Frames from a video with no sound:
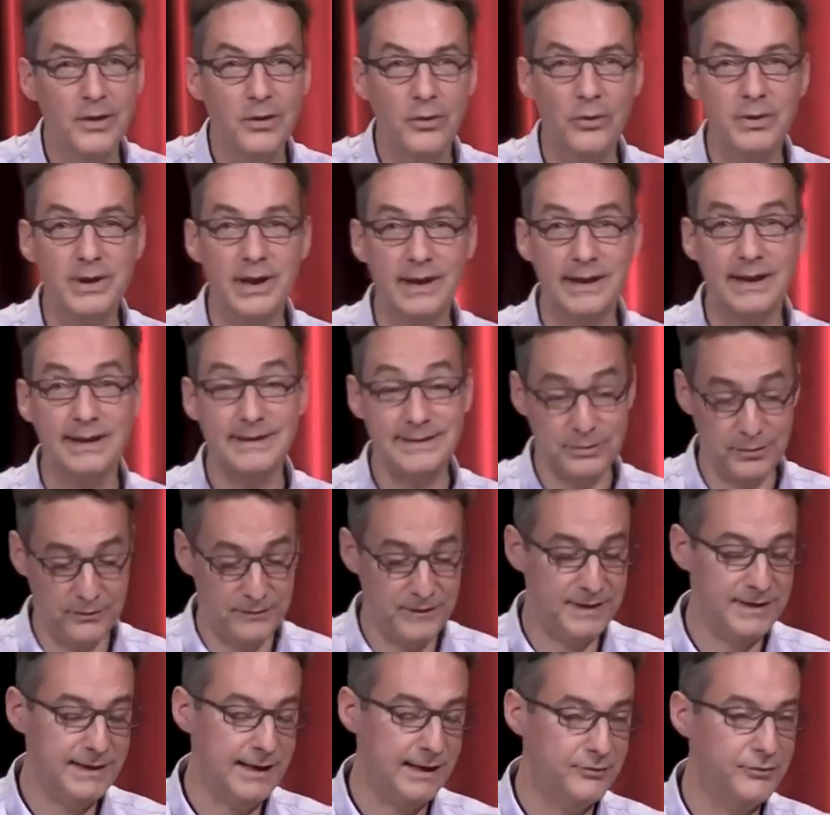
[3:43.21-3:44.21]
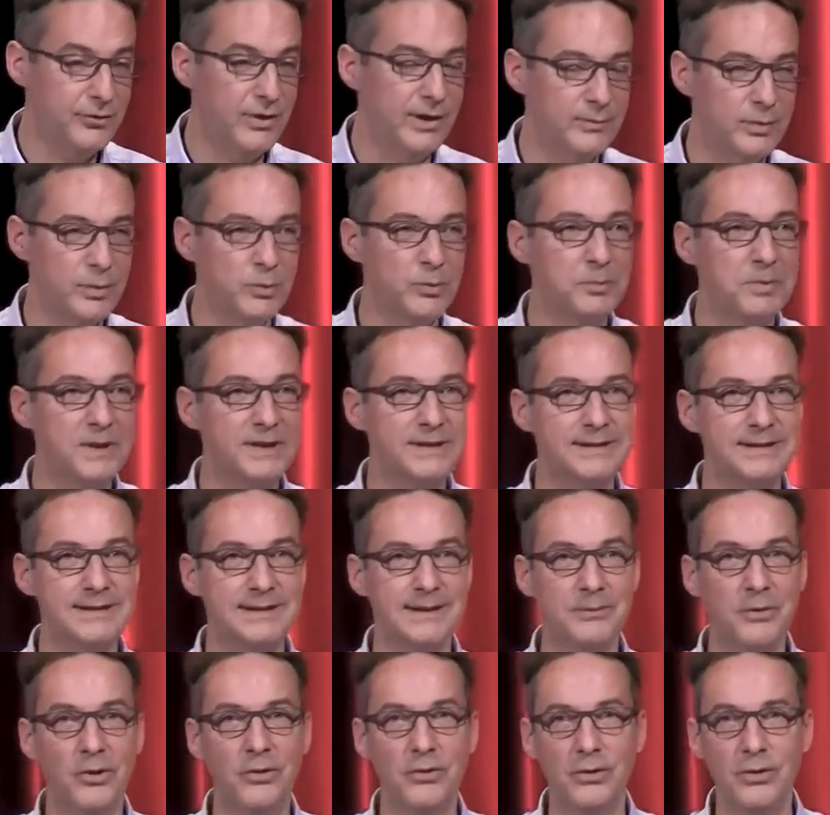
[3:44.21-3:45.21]
Auquel cas, si on fait le calcul un peu plus
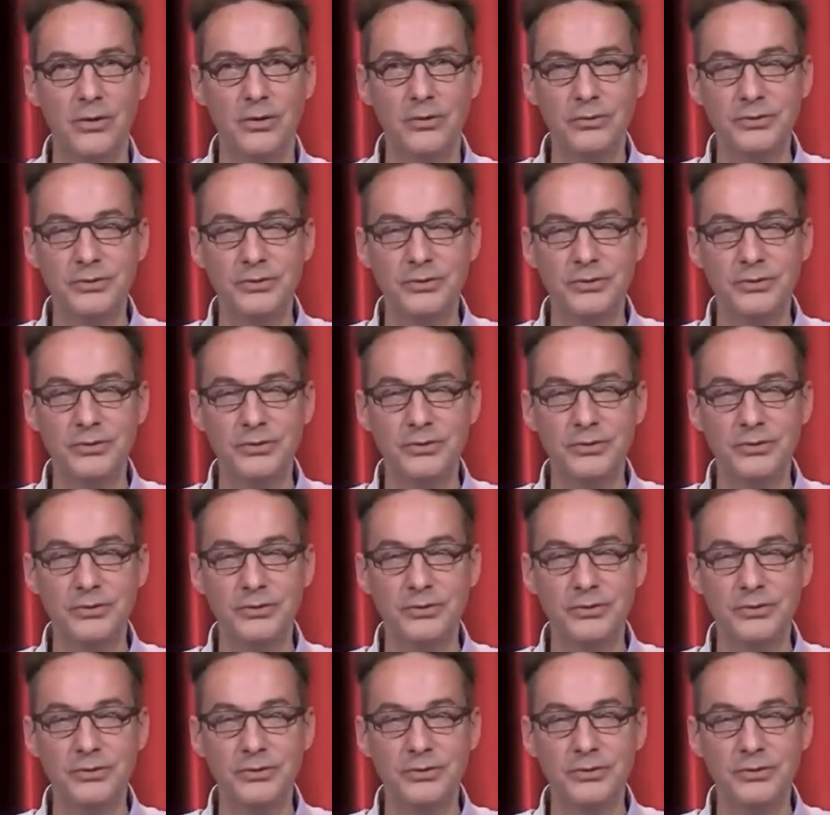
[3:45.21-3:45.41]
précisément,